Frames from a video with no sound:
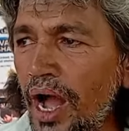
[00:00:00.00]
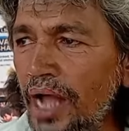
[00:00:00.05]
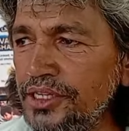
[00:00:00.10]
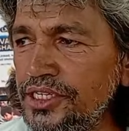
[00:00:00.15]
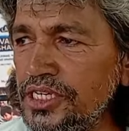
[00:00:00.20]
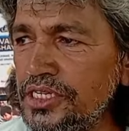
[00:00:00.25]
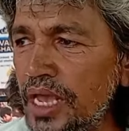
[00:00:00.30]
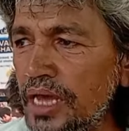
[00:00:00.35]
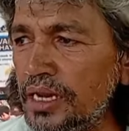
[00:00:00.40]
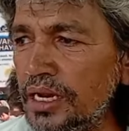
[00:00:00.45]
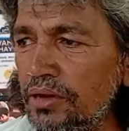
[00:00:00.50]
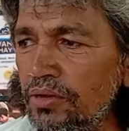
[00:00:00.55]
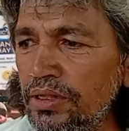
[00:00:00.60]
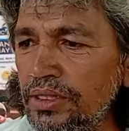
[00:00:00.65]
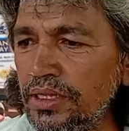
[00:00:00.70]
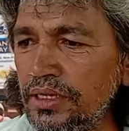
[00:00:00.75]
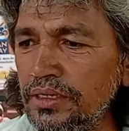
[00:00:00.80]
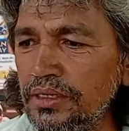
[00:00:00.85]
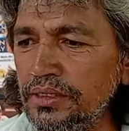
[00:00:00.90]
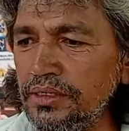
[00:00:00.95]
அஜித் சாருக்கு
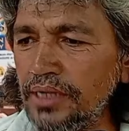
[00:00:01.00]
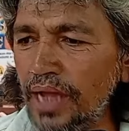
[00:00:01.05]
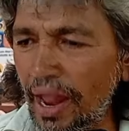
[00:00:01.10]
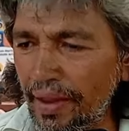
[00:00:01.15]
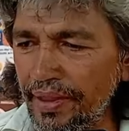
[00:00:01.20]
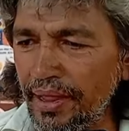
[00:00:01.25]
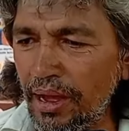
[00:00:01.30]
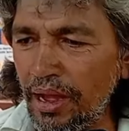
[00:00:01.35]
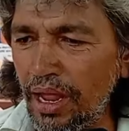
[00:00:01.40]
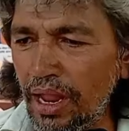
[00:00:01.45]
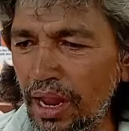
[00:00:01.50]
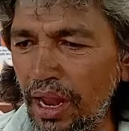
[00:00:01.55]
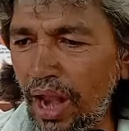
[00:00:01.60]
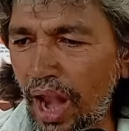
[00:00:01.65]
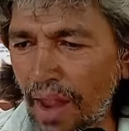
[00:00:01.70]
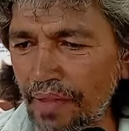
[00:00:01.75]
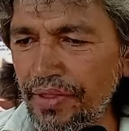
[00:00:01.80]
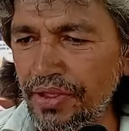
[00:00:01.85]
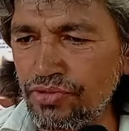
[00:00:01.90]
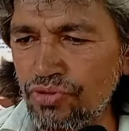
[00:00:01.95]
வந்து அந்த
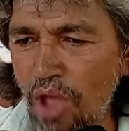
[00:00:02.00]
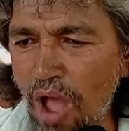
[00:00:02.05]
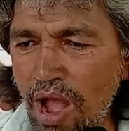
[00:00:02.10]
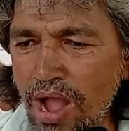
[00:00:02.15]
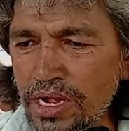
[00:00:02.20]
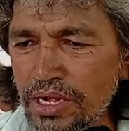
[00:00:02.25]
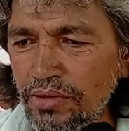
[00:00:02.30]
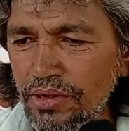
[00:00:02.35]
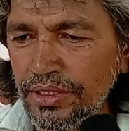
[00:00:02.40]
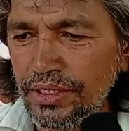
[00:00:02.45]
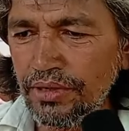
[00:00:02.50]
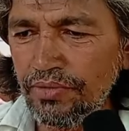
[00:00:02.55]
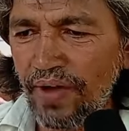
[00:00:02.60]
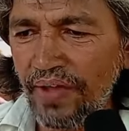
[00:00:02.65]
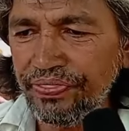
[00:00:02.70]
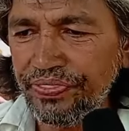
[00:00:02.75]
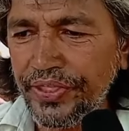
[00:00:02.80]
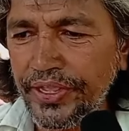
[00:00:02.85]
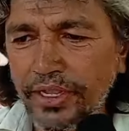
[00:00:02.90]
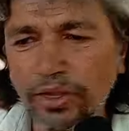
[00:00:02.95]
அந்த சாங் வந்து
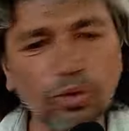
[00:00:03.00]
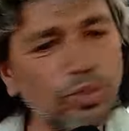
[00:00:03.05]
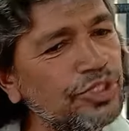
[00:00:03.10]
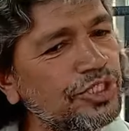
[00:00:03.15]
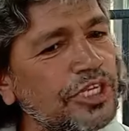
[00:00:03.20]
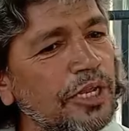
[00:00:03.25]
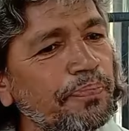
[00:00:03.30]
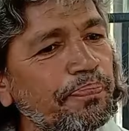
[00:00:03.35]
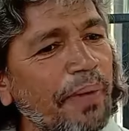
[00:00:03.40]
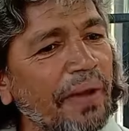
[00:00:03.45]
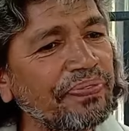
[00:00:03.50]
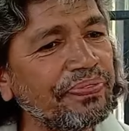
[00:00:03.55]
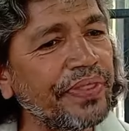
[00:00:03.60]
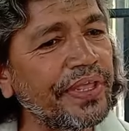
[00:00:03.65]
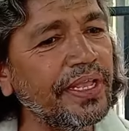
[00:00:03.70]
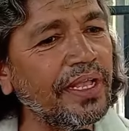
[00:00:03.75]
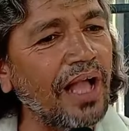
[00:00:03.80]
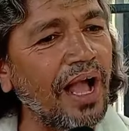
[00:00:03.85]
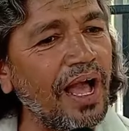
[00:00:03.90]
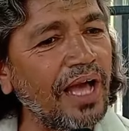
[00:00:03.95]
வத்தி குச்சி
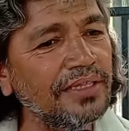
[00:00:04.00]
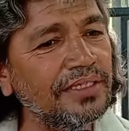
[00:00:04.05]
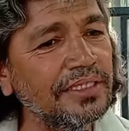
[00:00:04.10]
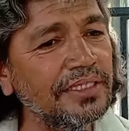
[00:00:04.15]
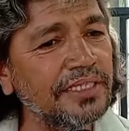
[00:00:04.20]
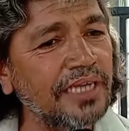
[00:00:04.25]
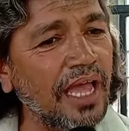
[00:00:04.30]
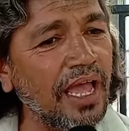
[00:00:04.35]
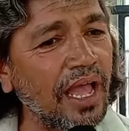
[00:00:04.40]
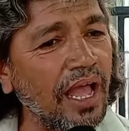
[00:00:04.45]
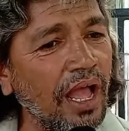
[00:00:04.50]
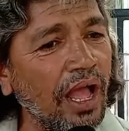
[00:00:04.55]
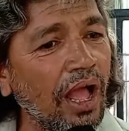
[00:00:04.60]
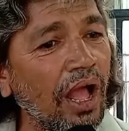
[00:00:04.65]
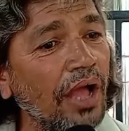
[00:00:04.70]
பத்தி காதுடா